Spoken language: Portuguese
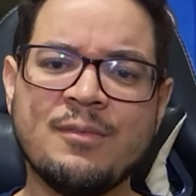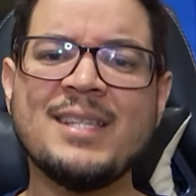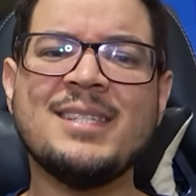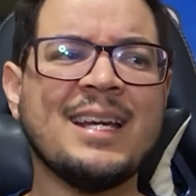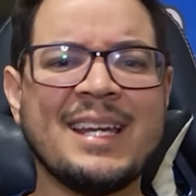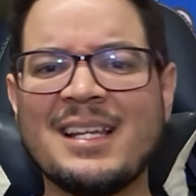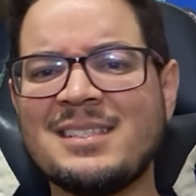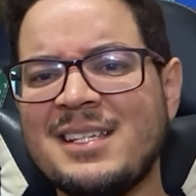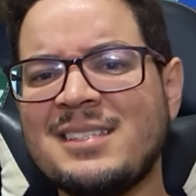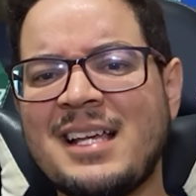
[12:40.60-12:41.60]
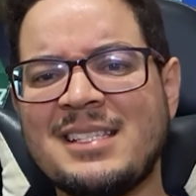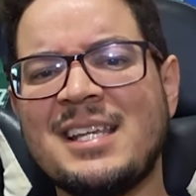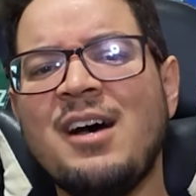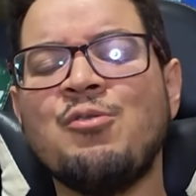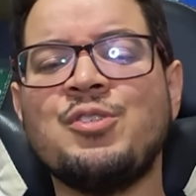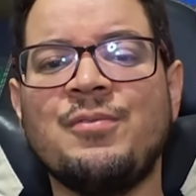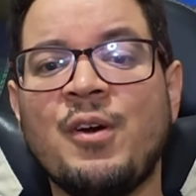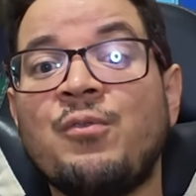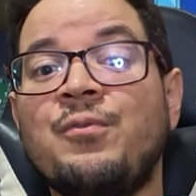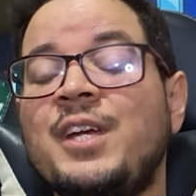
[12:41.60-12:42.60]
Não vai ser aquela sensação de
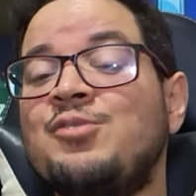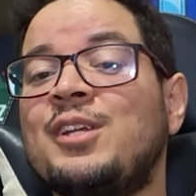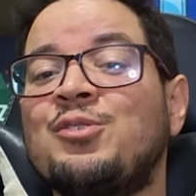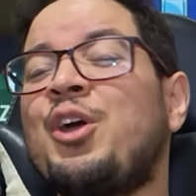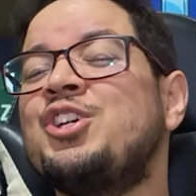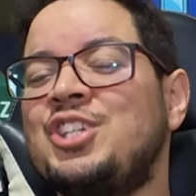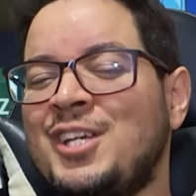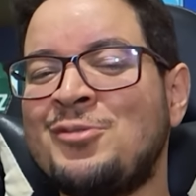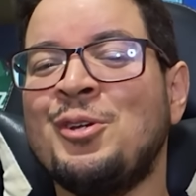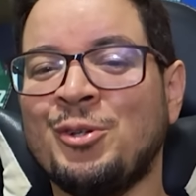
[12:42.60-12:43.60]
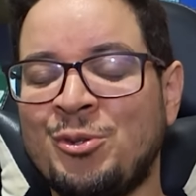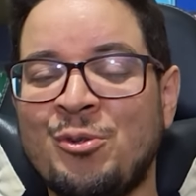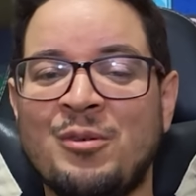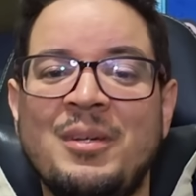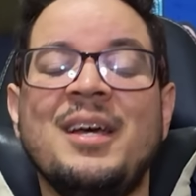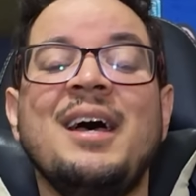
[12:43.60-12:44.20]
ver um vídeo em 2x no YouTube.